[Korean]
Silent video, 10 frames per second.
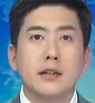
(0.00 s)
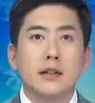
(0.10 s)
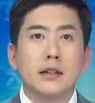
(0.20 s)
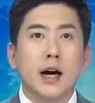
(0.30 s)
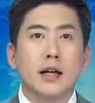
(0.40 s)

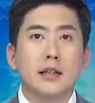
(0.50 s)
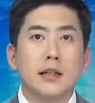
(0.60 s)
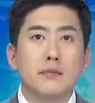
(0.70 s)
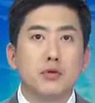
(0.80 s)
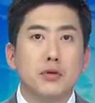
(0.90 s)

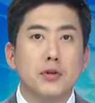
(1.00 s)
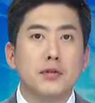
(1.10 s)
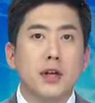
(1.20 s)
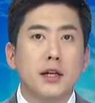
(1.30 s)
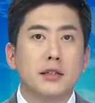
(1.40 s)
아내의 불륜
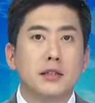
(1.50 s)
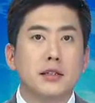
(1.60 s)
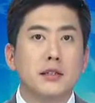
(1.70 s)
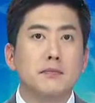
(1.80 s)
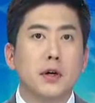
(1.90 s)
사실을
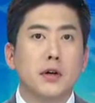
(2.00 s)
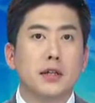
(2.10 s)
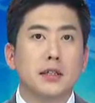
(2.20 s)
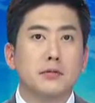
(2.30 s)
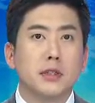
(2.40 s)

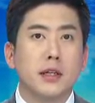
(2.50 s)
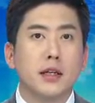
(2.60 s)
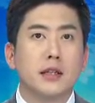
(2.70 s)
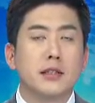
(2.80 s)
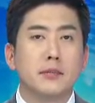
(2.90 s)
증명하기
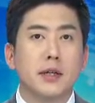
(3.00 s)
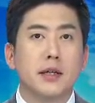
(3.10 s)
위해 집에